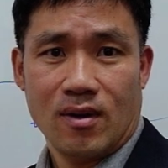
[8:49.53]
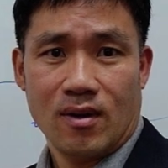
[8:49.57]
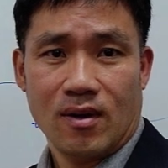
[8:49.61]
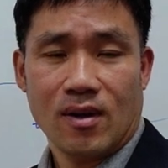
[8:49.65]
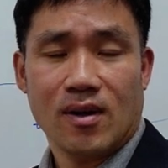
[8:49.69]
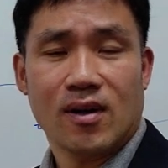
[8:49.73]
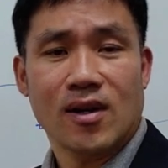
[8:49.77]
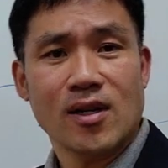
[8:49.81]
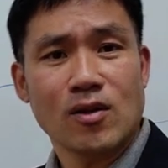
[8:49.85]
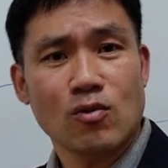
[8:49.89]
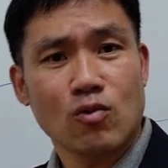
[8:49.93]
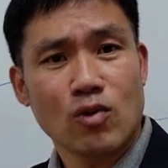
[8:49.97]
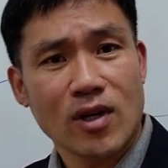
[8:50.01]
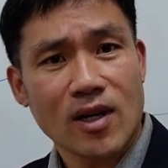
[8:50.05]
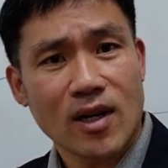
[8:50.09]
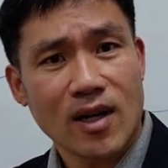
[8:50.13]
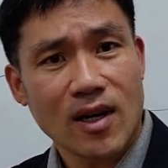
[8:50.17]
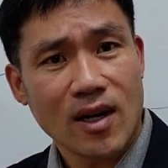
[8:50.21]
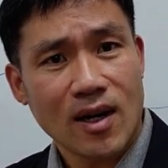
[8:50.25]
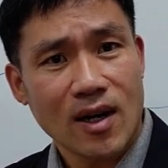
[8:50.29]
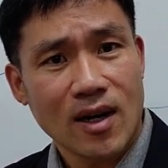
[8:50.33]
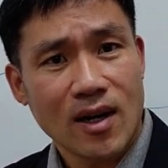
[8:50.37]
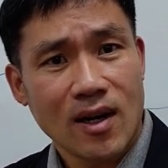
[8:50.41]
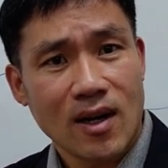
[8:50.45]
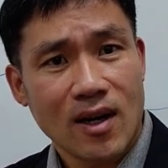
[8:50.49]
그래서
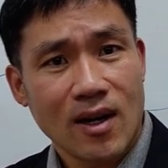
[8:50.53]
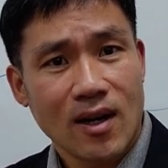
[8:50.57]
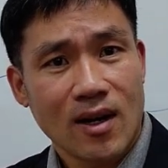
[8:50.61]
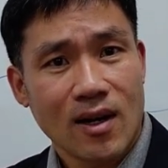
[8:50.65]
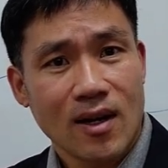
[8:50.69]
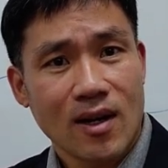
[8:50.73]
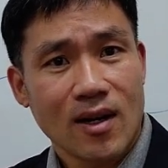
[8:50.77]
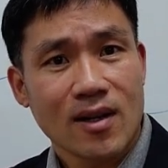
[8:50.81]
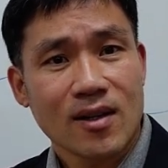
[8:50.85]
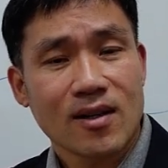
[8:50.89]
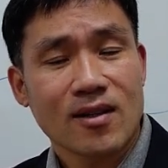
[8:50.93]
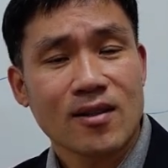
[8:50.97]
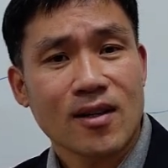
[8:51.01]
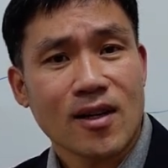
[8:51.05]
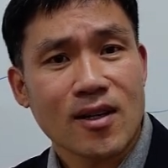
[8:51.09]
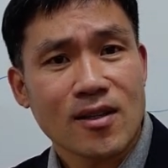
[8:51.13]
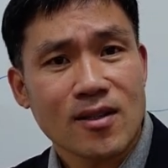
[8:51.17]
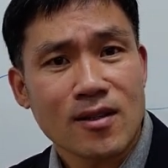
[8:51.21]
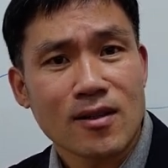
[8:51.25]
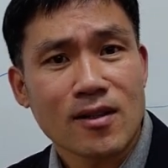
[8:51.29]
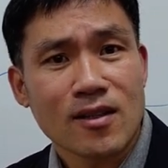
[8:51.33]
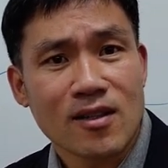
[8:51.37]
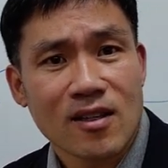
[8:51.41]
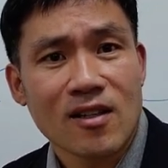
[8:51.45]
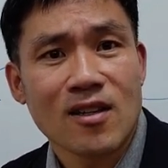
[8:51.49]
우리가 그렇게
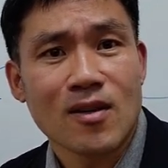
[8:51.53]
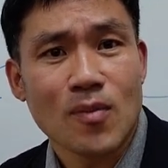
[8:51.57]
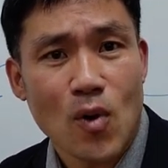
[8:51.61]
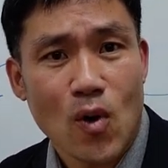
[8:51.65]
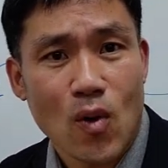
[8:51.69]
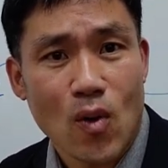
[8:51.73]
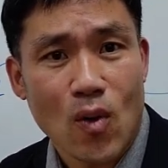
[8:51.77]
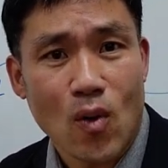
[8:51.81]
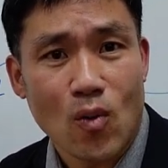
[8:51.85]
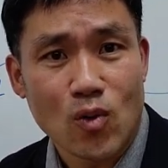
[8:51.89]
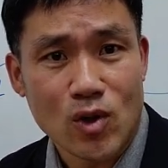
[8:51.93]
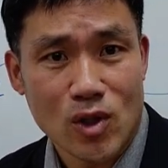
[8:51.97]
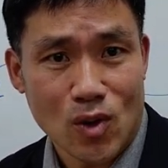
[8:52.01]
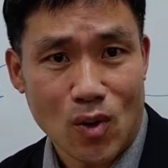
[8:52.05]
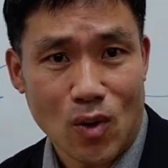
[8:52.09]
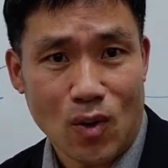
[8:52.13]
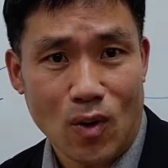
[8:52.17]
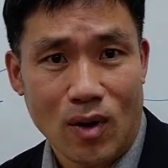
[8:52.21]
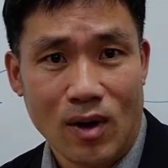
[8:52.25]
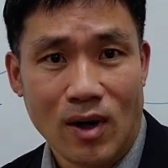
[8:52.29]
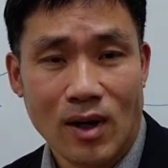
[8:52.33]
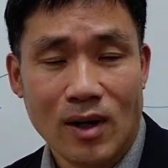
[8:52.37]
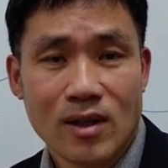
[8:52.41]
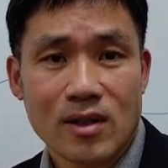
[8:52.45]
쓴 글을 보고 우리도